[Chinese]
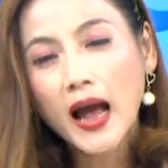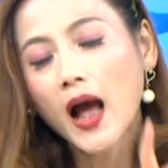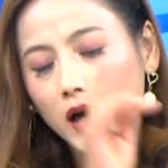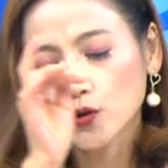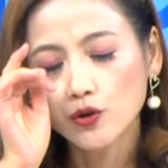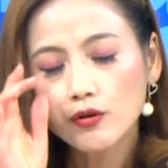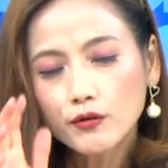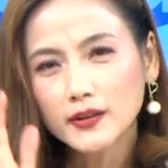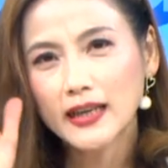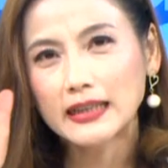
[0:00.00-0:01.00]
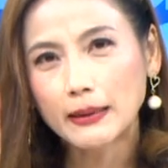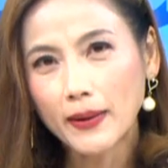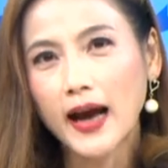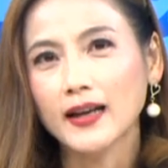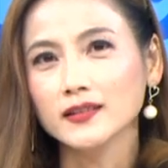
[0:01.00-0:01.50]
好，去年的
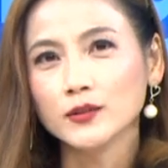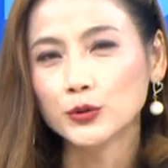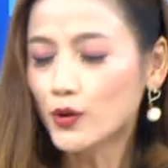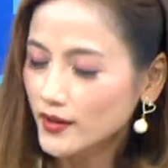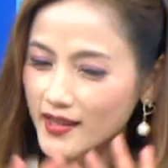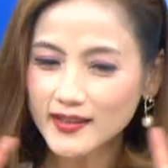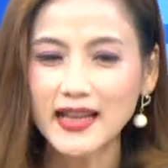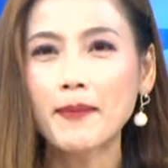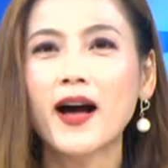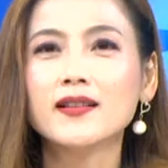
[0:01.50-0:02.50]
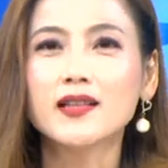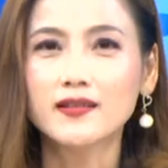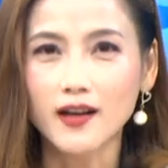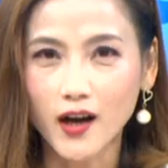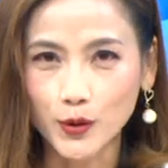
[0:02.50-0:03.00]
盘，如果这个大盘
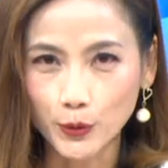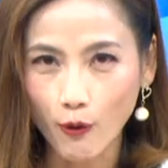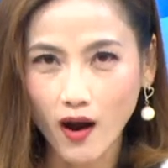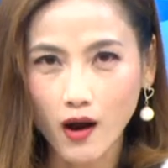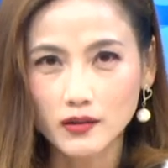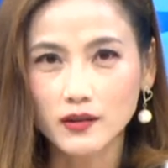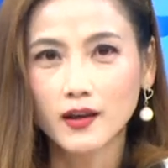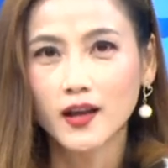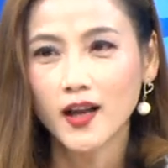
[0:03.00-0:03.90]
真的很弱好了，